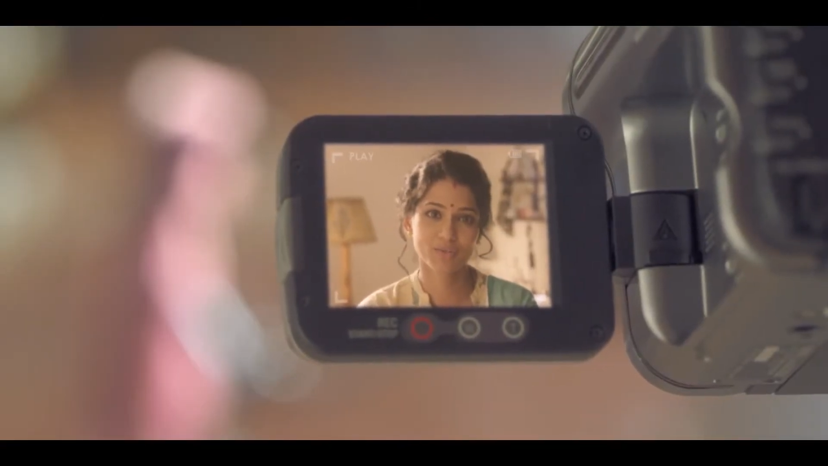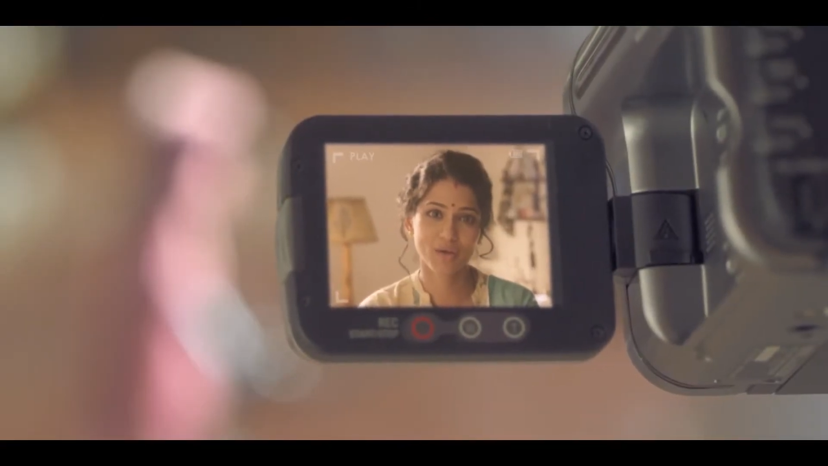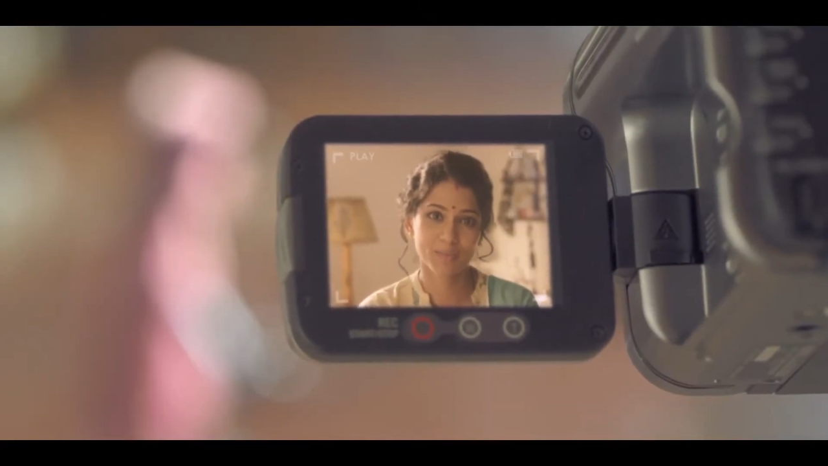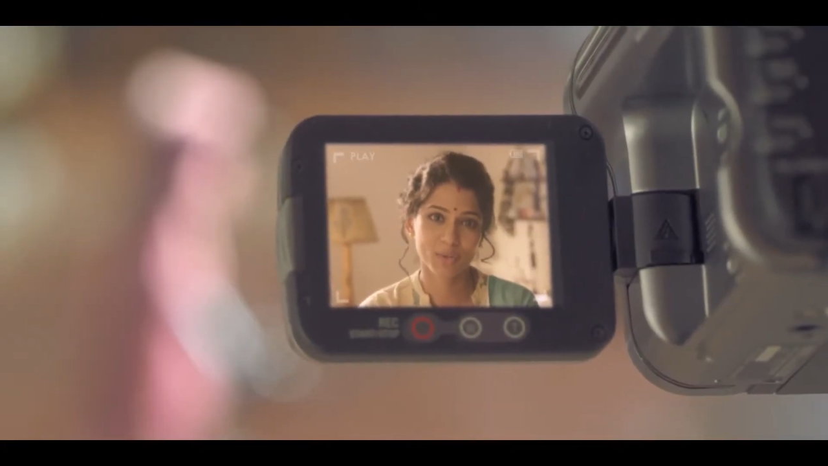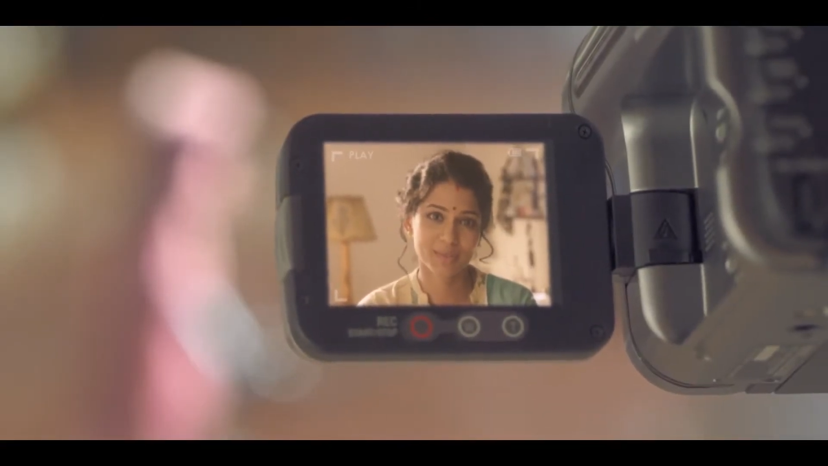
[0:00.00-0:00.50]
जो
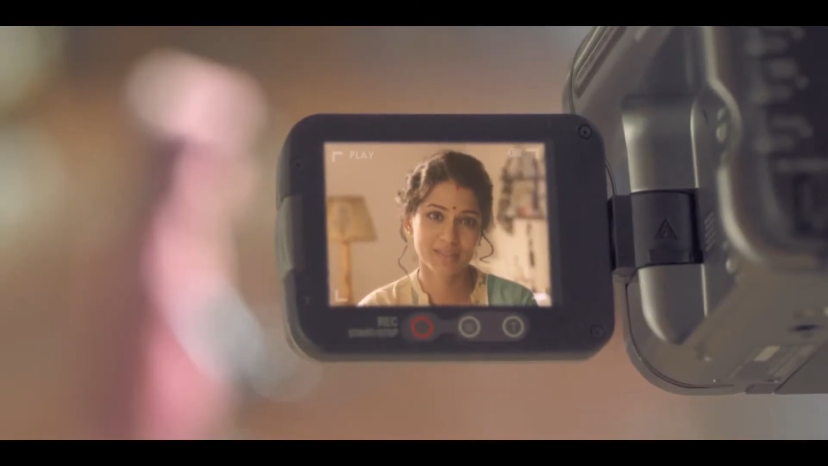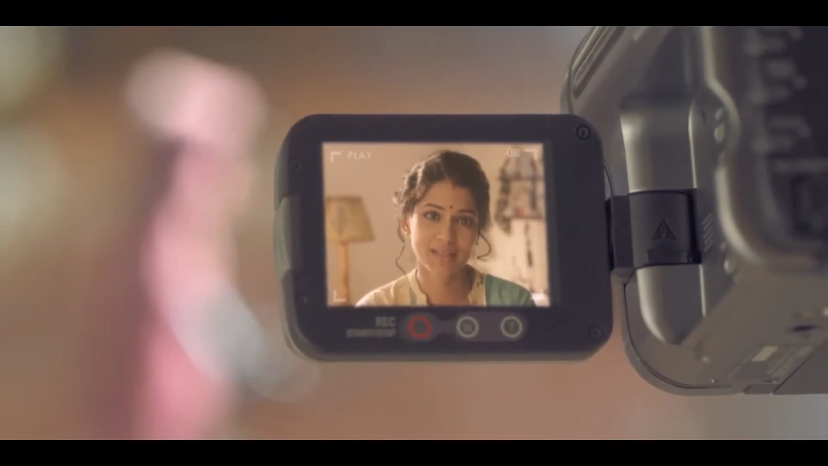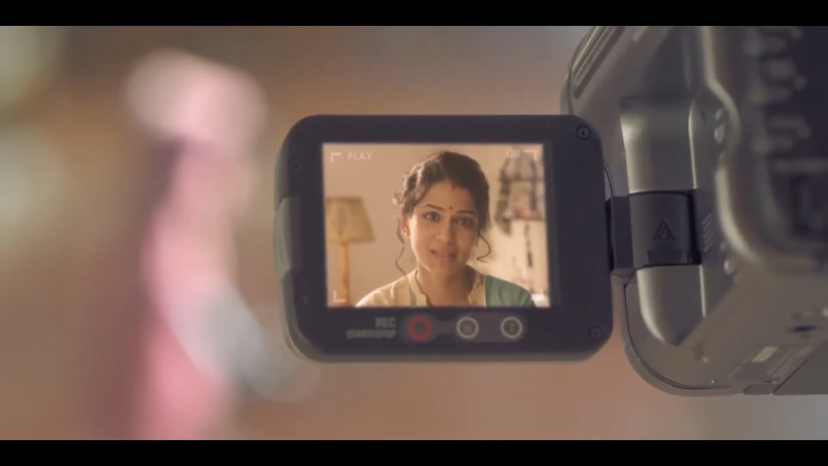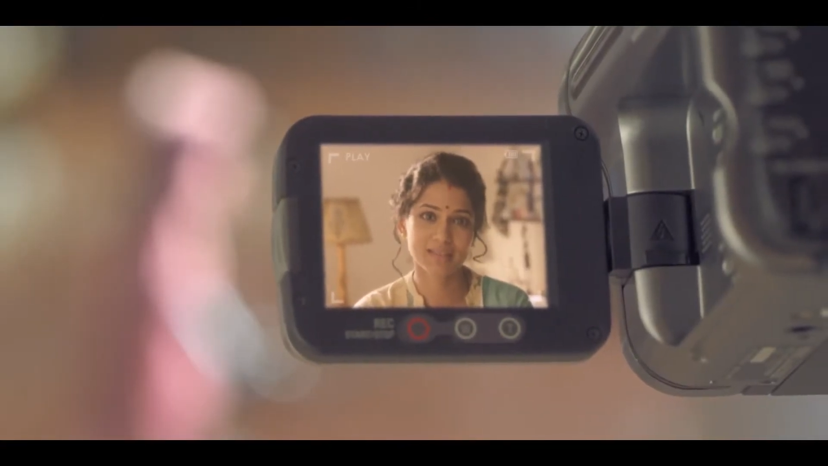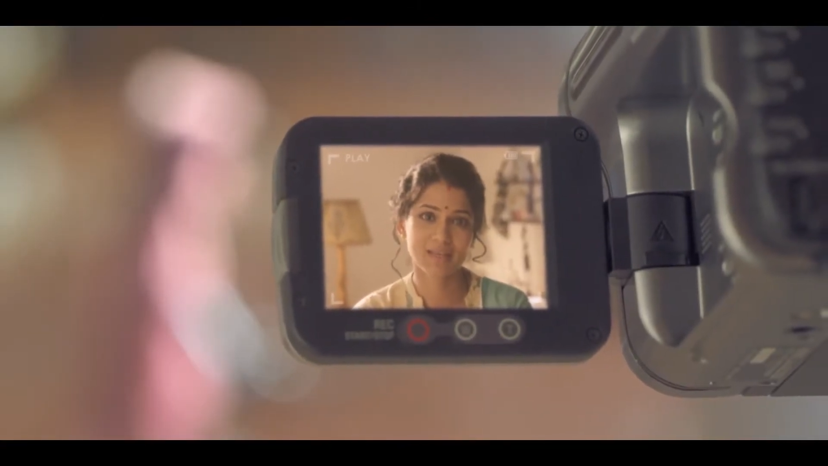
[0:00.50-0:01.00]
आपको
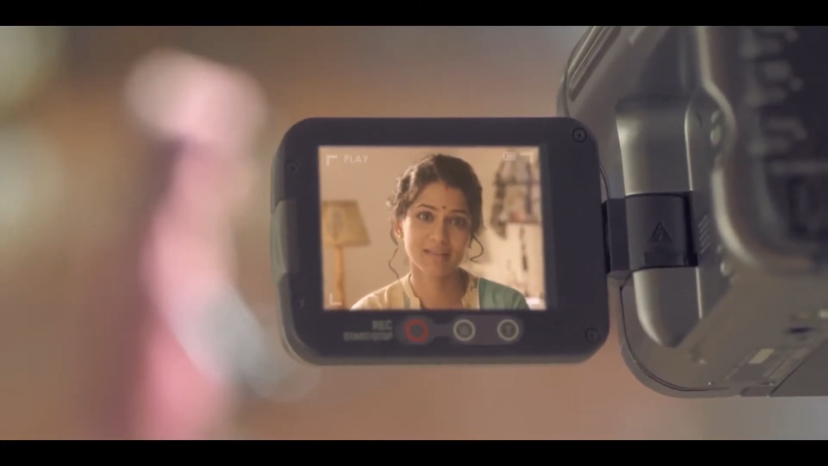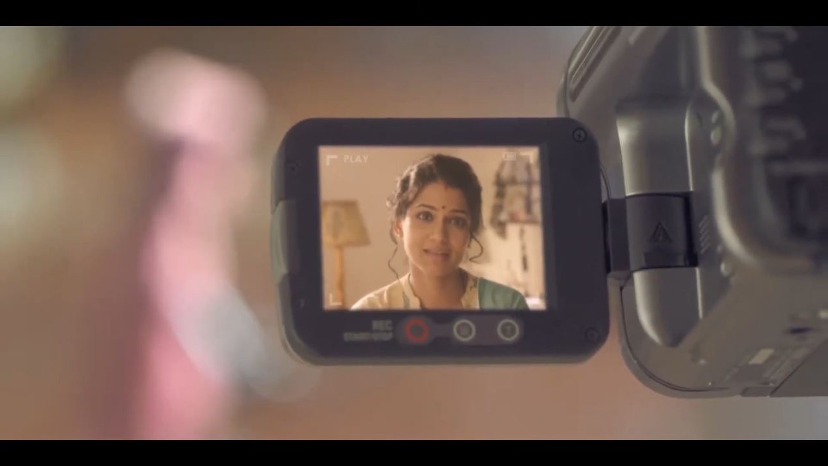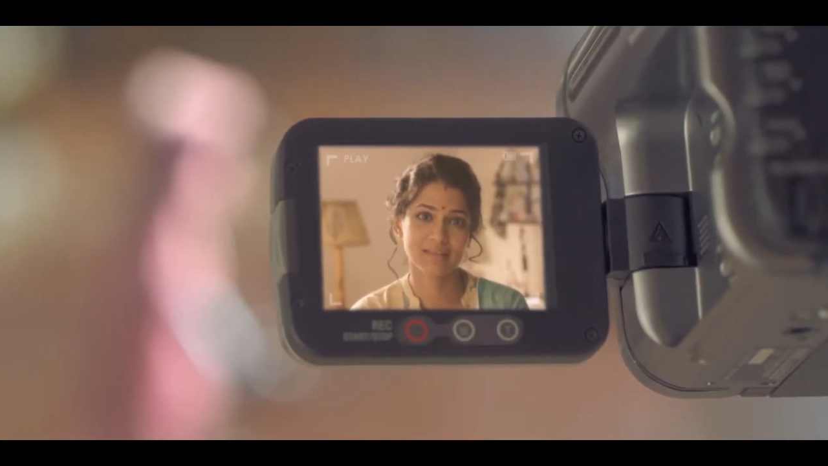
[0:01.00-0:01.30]
बताना चाहती